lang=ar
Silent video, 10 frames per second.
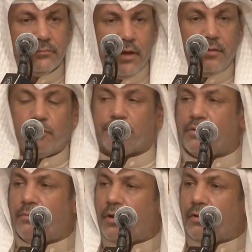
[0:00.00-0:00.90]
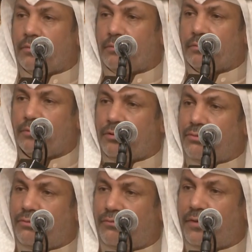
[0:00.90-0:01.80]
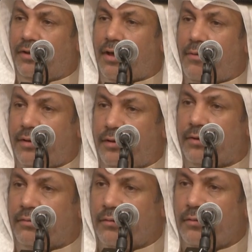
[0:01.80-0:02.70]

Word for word: اي مجتمع يكون فيه قوانين